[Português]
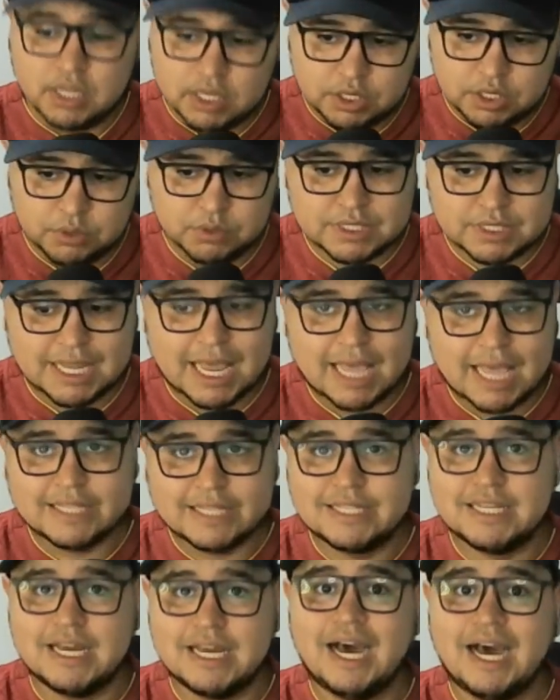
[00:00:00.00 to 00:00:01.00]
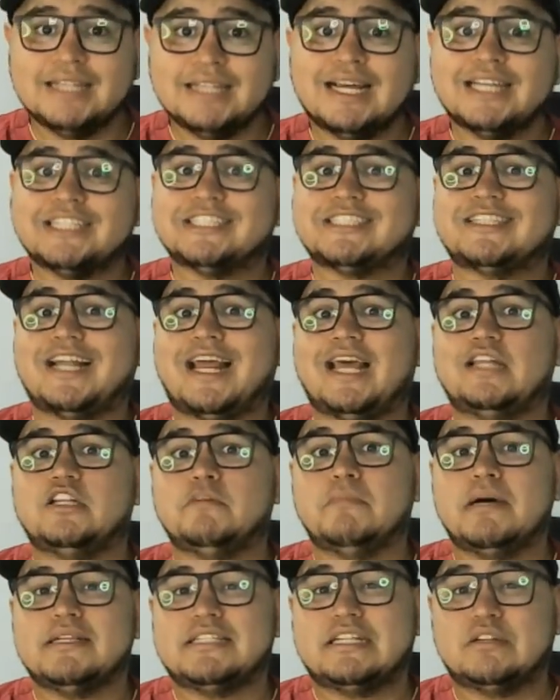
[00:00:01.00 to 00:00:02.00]
e o CSA na estreia do
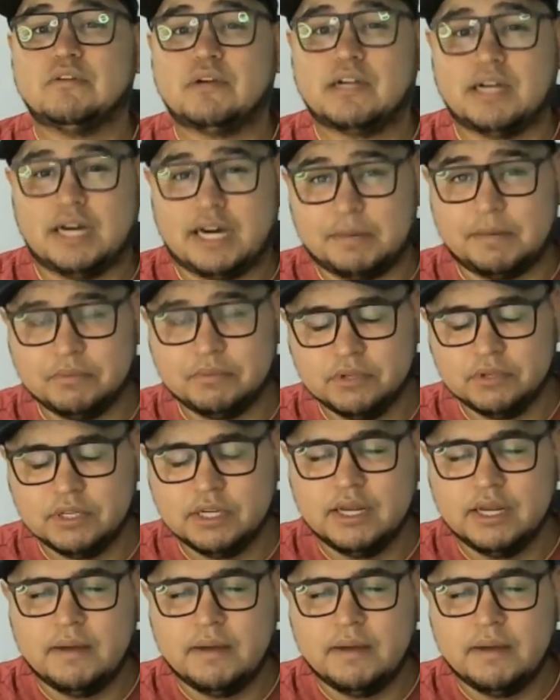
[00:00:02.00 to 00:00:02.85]
Marcelo Cabo